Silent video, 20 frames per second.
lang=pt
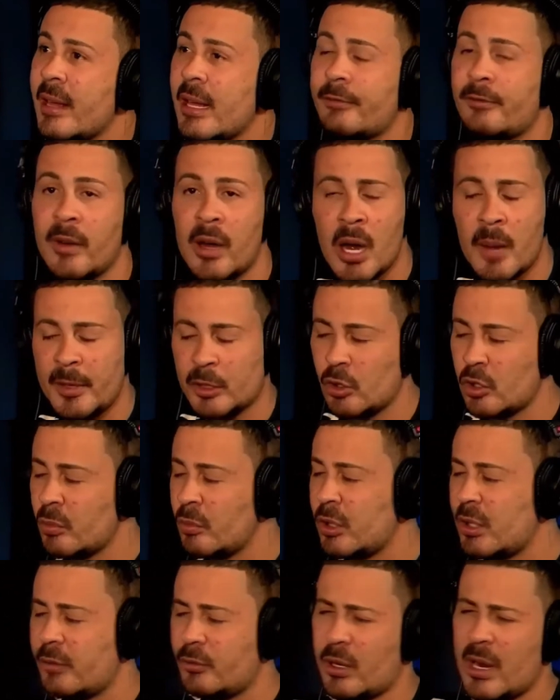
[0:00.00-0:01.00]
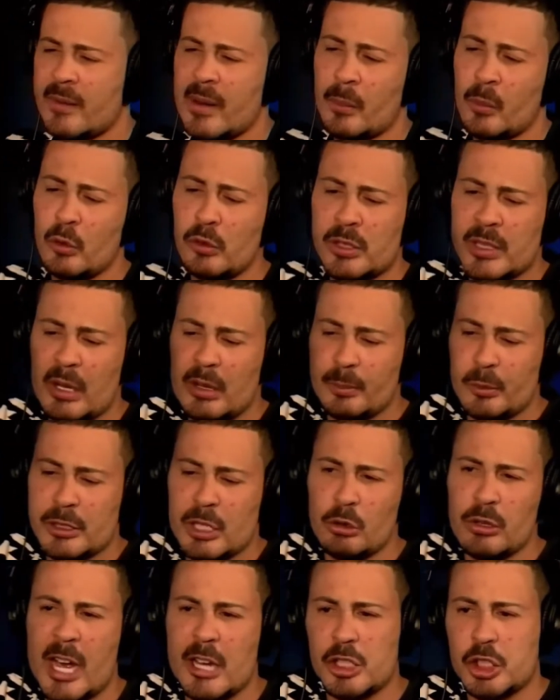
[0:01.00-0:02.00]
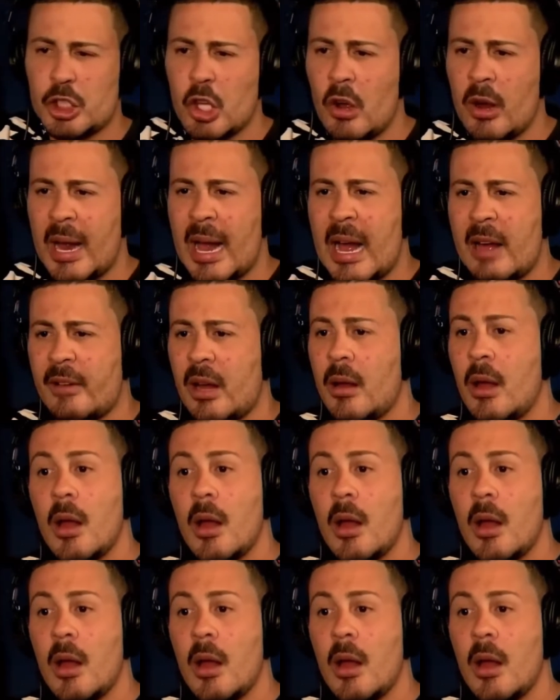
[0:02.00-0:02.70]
E vamos, e todo mundo divulgava a música, a ah, música ah, todo lá